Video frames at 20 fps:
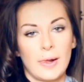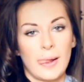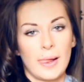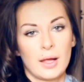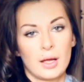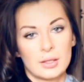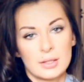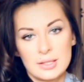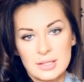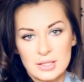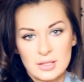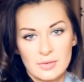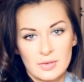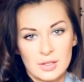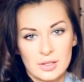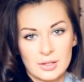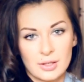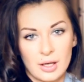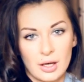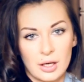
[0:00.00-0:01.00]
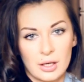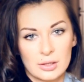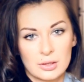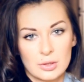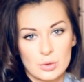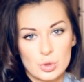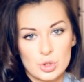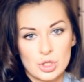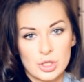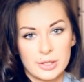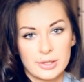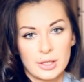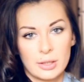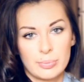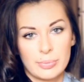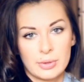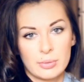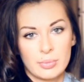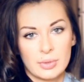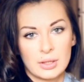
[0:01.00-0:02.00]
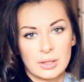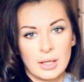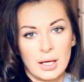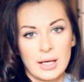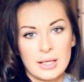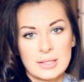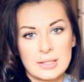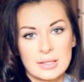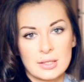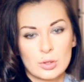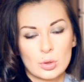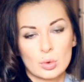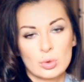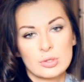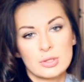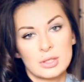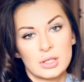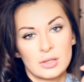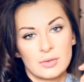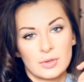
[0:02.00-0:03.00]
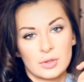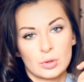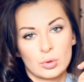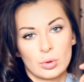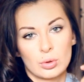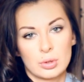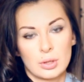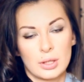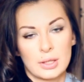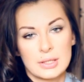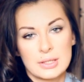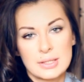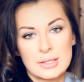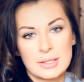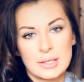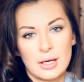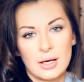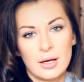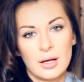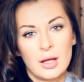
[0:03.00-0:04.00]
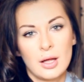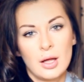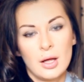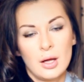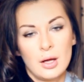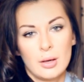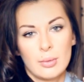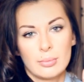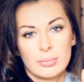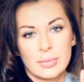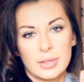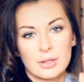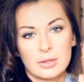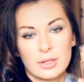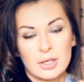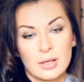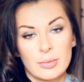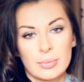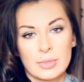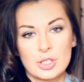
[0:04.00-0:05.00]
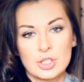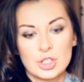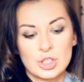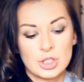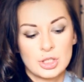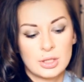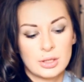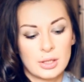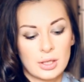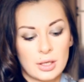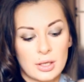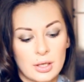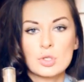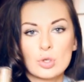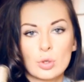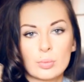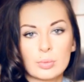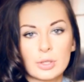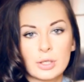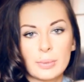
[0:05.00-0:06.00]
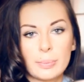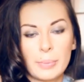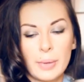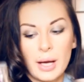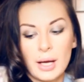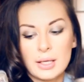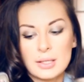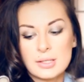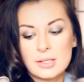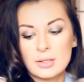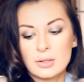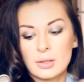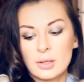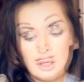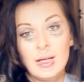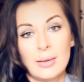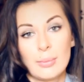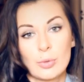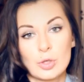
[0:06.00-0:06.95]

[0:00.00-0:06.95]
Э, Это сыворотка от нарушения пигментации, тусклого тона лица, мелких морщинок, темных пятен.